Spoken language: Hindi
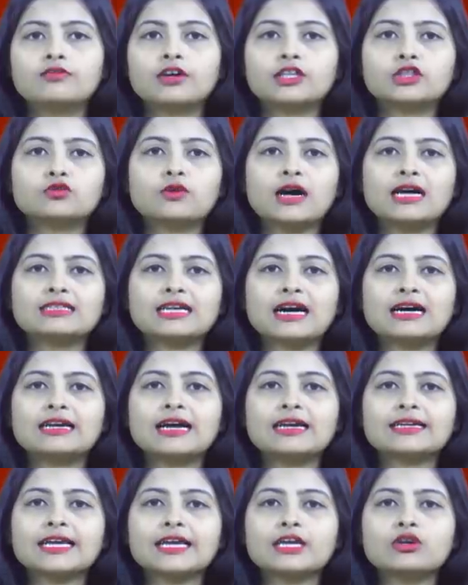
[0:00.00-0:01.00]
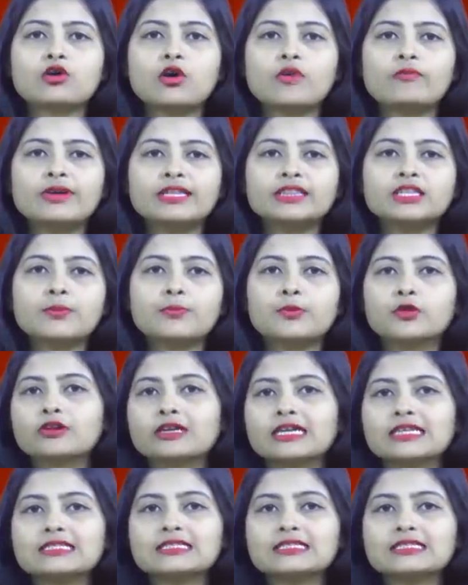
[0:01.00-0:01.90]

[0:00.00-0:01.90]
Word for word: फतुहा थाना के गोविंदपुर